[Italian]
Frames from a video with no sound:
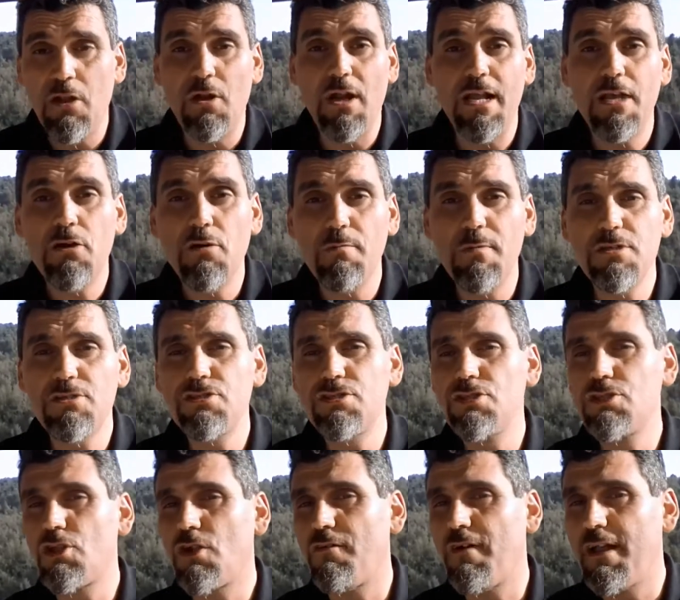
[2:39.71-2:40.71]
Allora, in
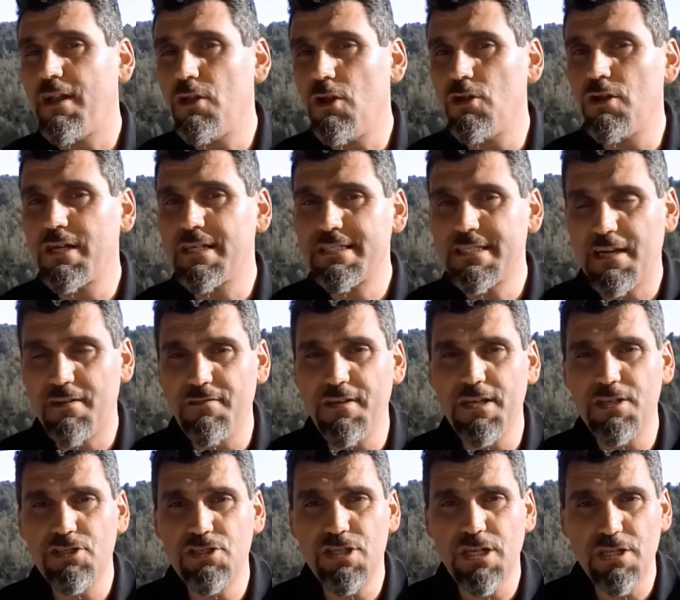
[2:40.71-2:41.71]
commercio si trova l'olio
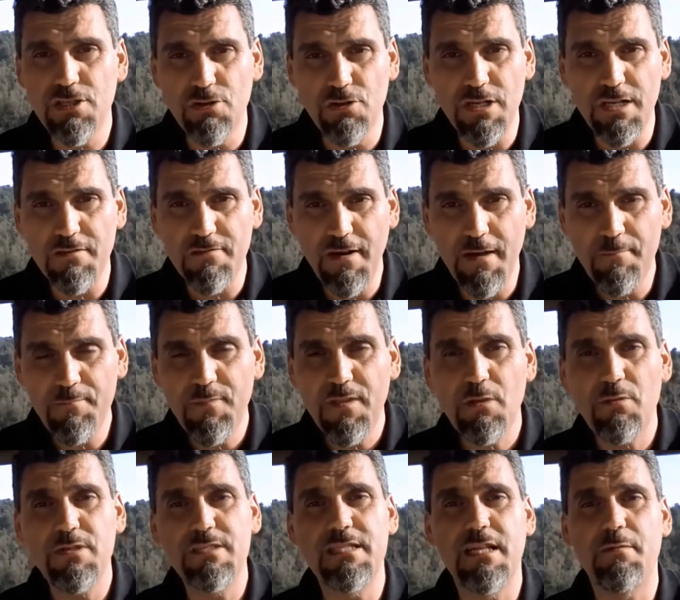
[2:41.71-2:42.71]
extravergine di
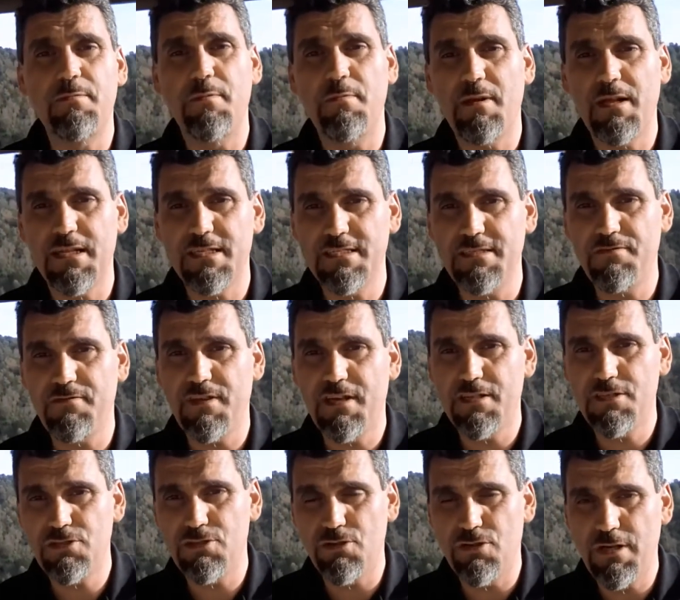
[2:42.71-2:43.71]
oliva, questa è la prima
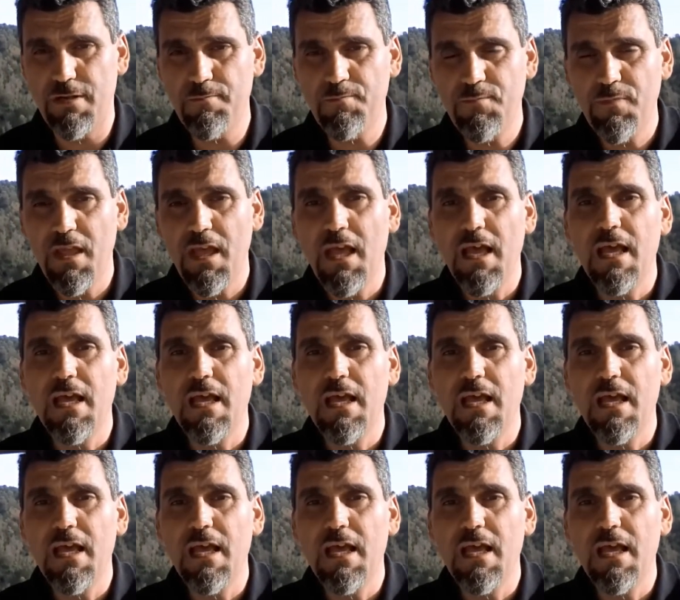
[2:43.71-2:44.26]
classificazione,